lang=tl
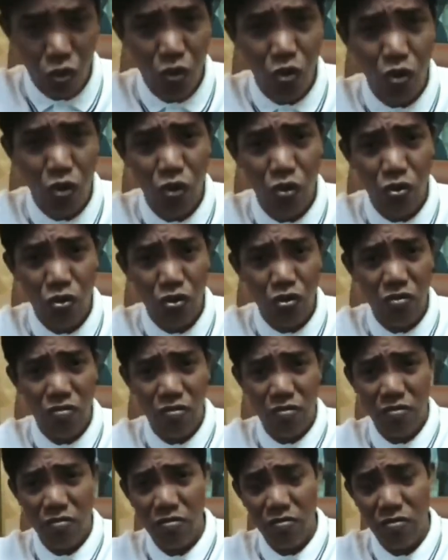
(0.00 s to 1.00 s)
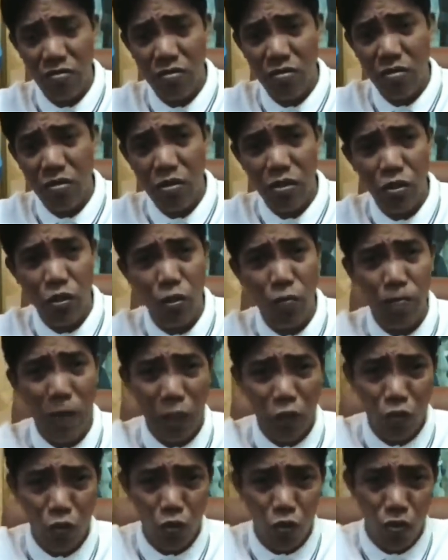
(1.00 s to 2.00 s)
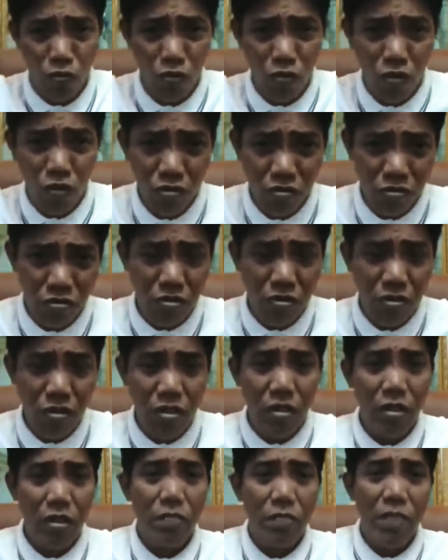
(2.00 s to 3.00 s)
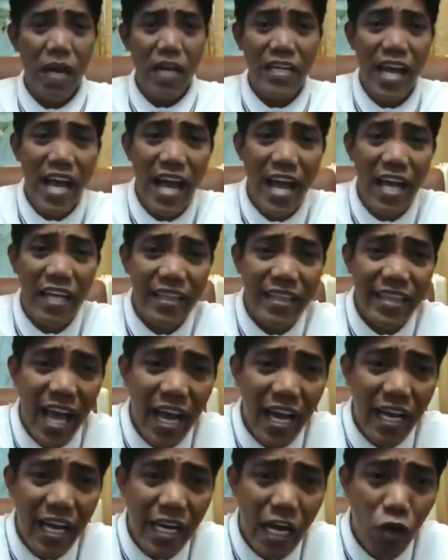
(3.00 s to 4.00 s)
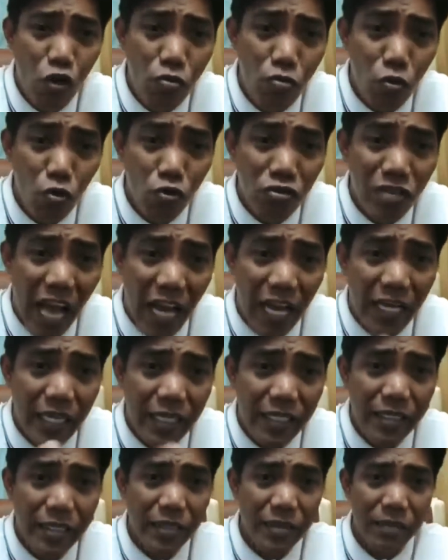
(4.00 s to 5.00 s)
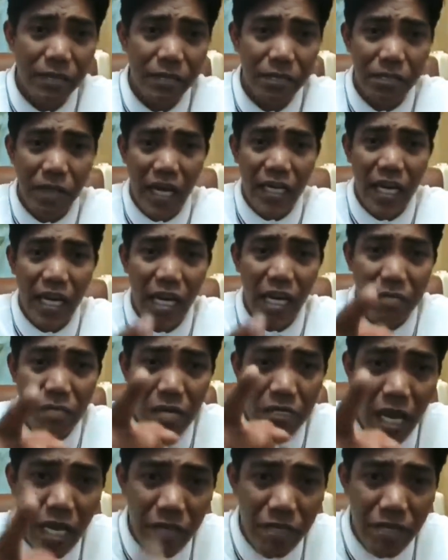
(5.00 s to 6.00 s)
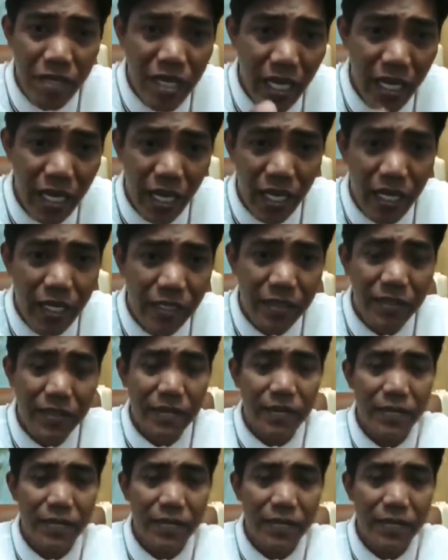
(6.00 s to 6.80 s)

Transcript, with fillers: totoo yung, yung pagtulong mo? Pag nakahanda ka ng umutang para lang may maibigay ka.